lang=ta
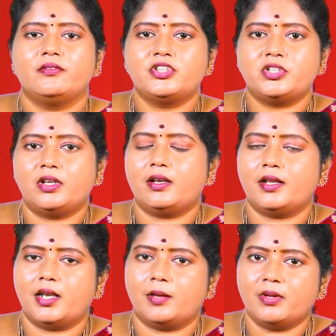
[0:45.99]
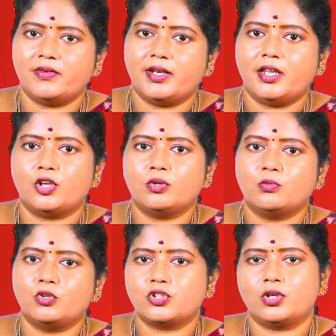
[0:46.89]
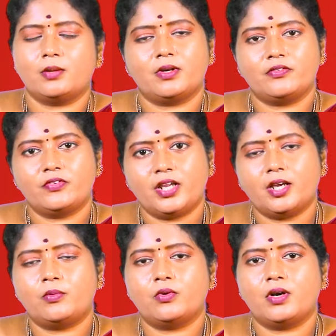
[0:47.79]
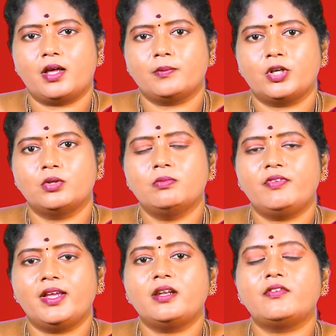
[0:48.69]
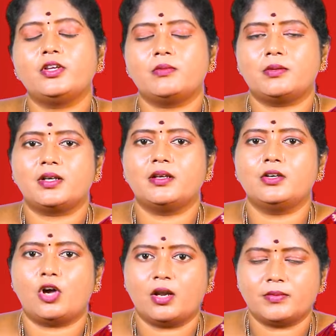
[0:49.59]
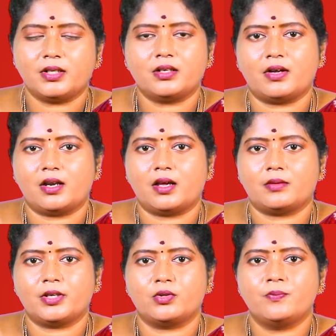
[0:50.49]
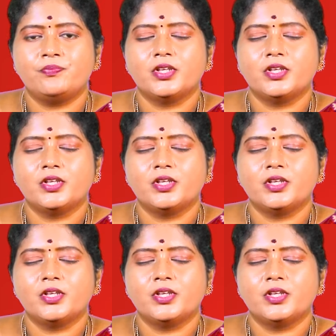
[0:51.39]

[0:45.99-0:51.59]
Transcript: விஷயங்கள் எல்லாமே வெளியேறும் மோஷனும் நமக்கு ஃப்ரீயாக போக ஆரம்பிக்கும் வேர்வையும் நமக்கு நார்மலுக்கு வர ஆரம்பிக்கும்